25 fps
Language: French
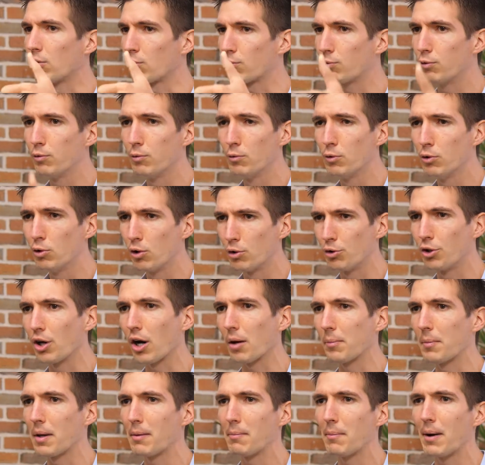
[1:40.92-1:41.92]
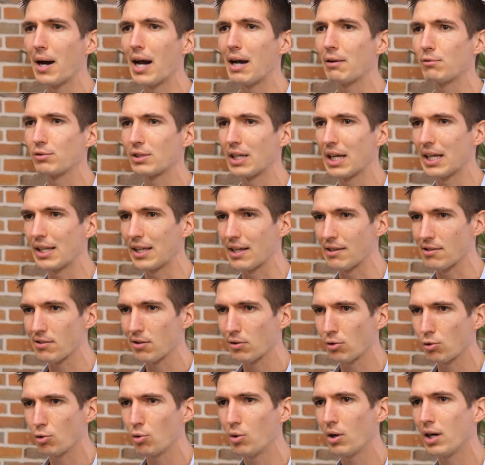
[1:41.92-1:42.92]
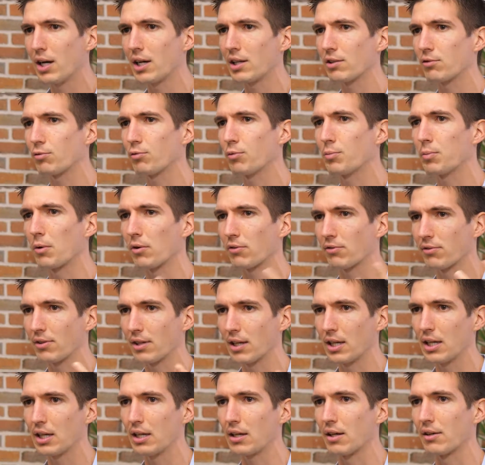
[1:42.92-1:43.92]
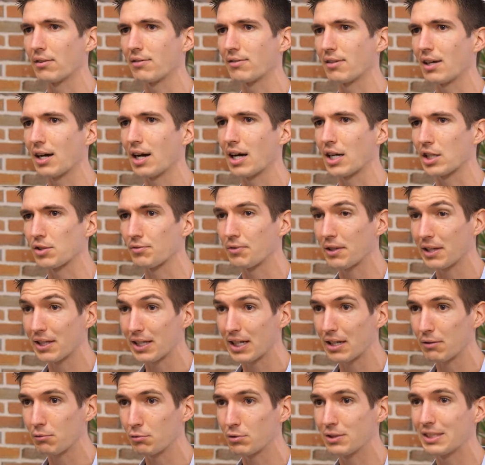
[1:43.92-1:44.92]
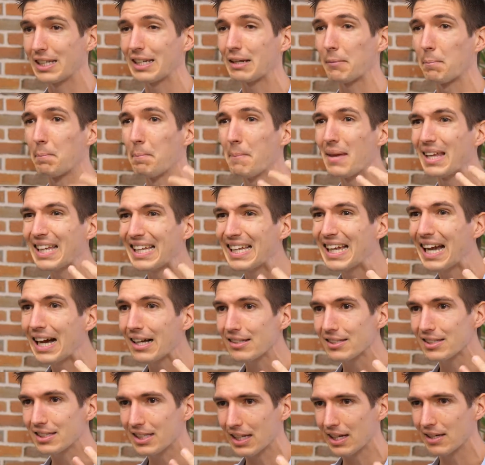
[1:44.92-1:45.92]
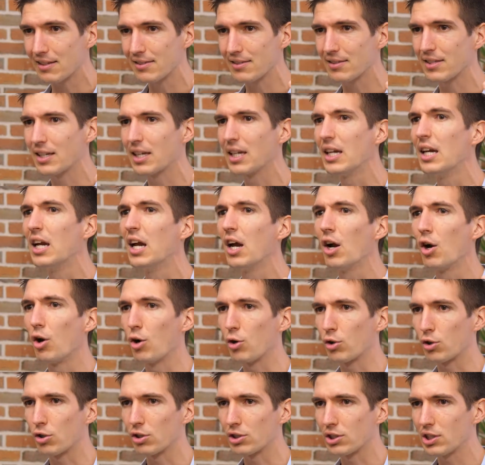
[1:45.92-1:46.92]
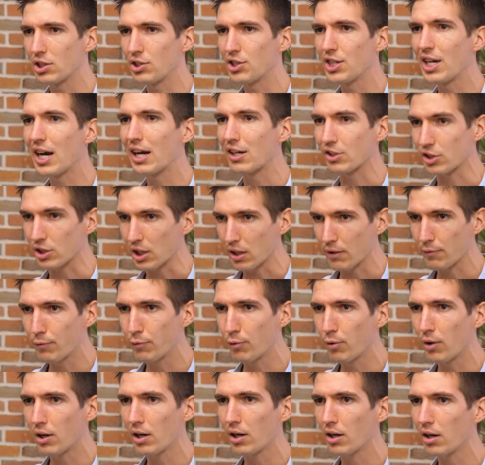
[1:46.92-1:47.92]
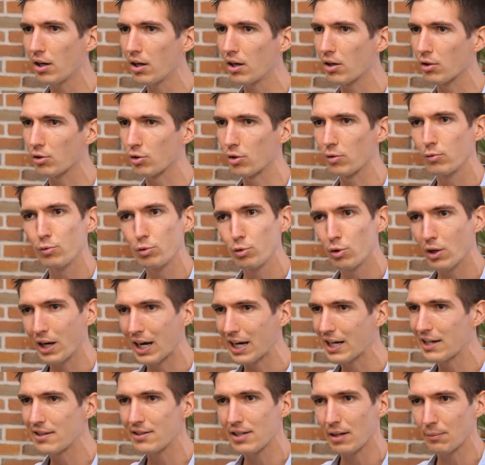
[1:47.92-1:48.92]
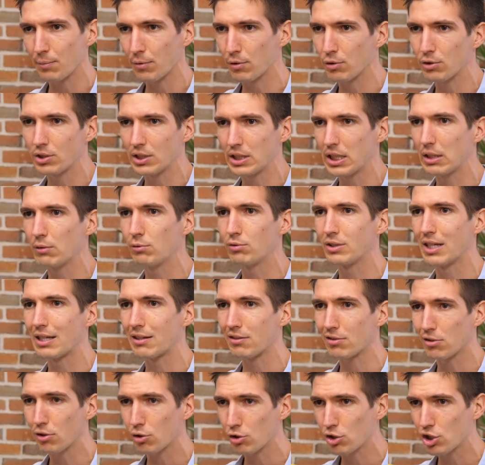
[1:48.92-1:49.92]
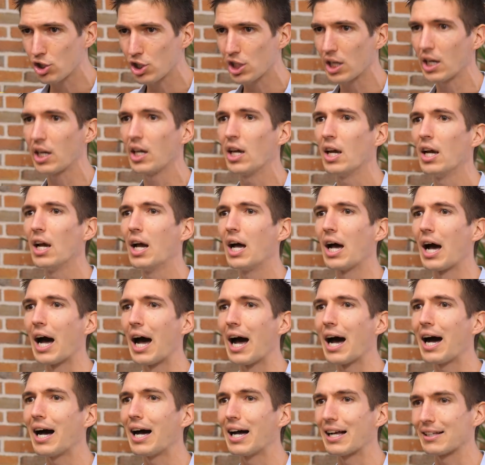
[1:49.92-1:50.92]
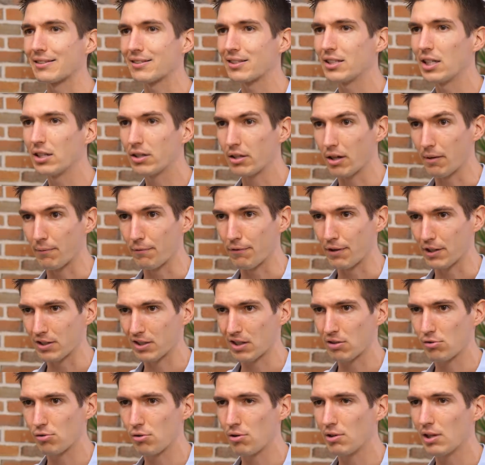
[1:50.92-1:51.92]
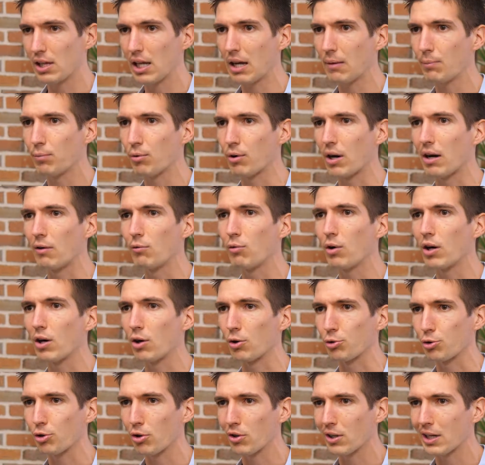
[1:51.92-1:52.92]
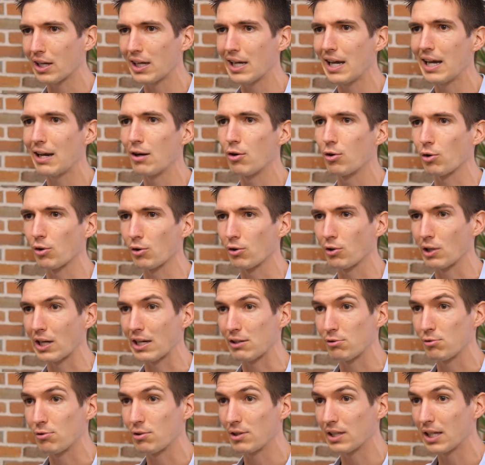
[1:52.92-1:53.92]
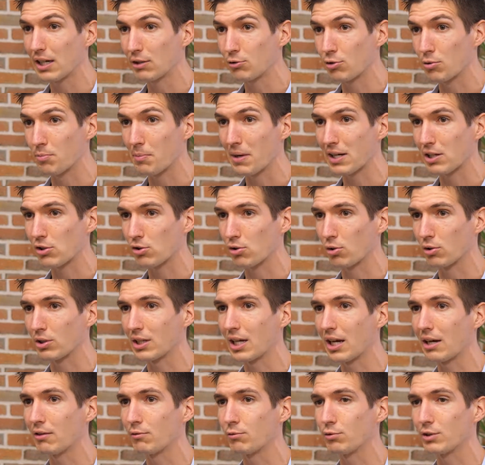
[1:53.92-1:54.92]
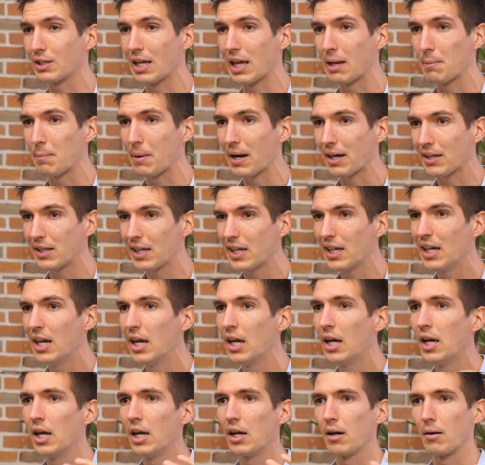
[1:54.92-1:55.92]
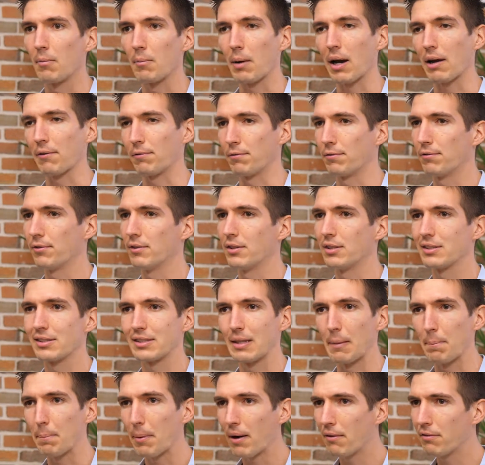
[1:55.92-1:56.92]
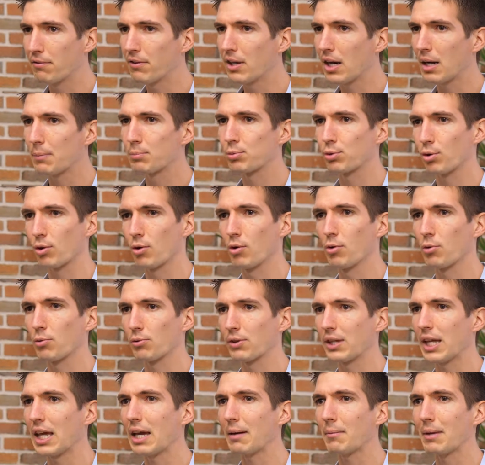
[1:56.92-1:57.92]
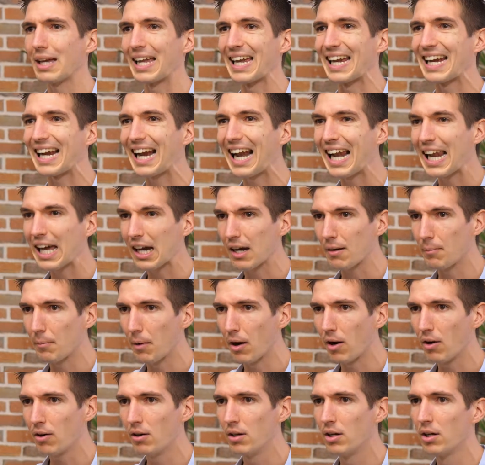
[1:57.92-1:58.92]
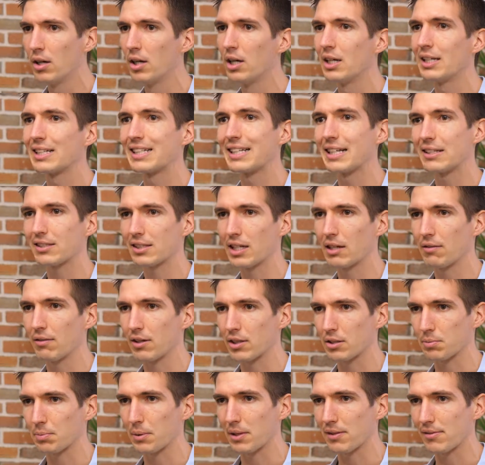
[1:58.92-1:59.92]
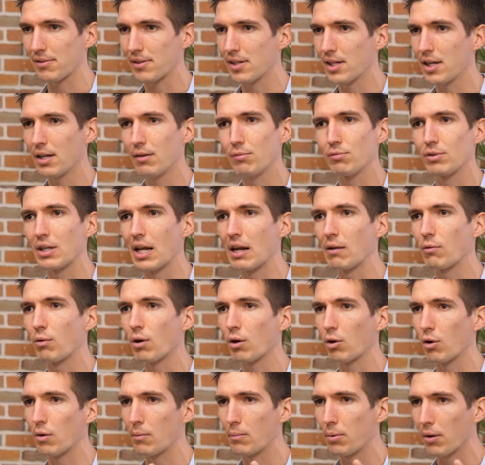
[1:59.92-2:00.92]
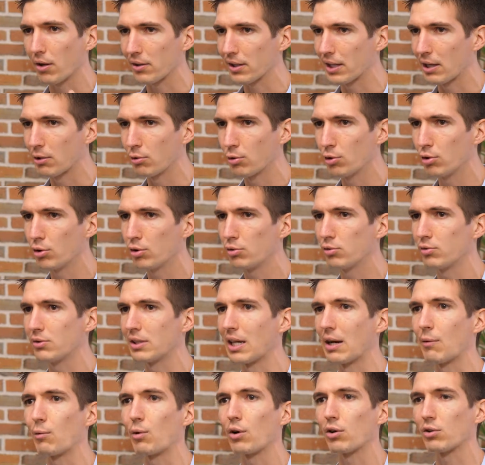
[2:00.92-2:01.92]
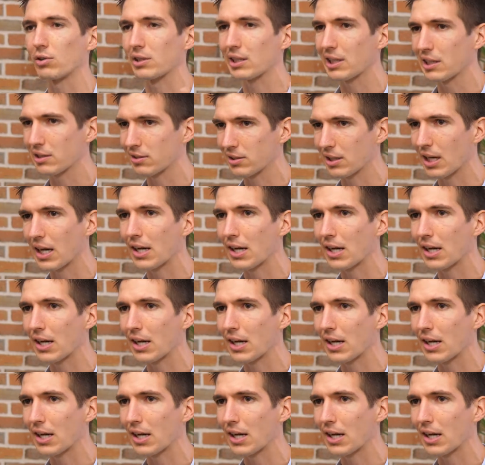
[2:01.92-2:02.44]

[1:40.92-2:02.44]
Donc vous dormez mal, vous avez des angoisses, vous pensez ça H24, vous êtes méga stressé au quotidien. À chaque fois que vous réalisez un pronostic, vous êtes scotché à un site comme Flash Résultat pour avoir en temps réel le résultat du match auquel vous avez parié. Bref, c'est pas viable sur le long terme et clairement, qu'est-ce qui va se passer Vous allez avoir le burn-out, vous allez avoir une crise